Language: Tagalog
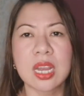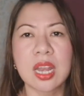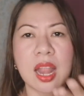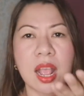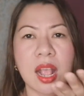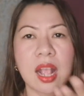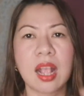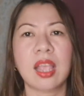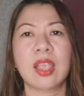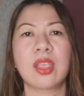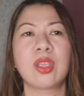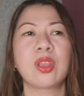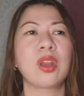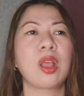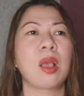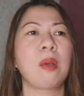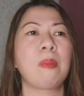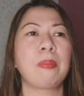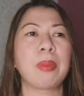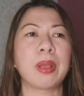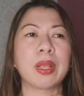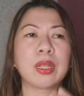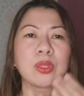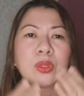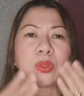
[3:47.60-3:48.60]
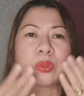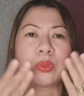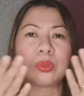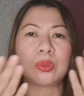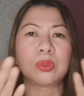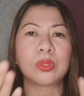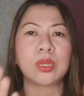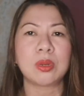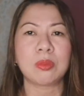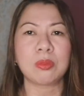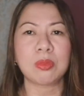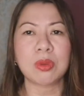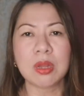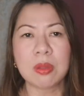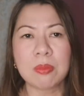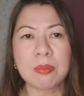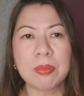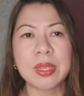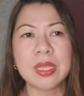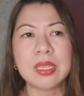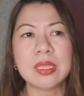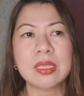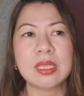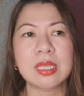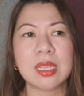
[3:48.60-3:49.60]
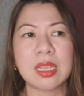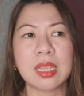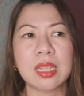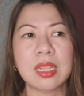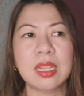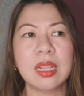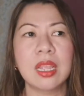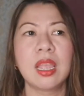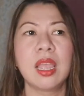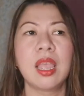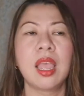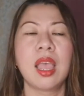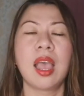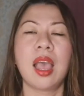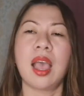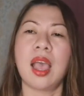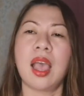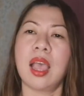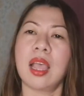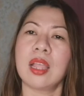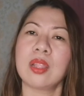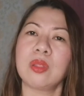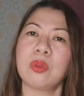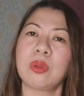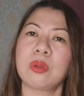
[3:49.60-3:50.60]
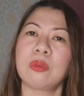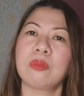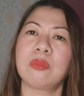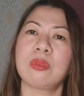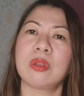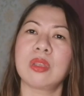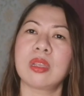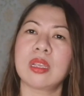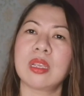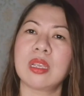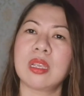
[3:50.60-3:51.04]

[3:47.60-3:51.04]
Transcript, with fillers: sila ngayon ang pagtuunan mo ng pansin at wag,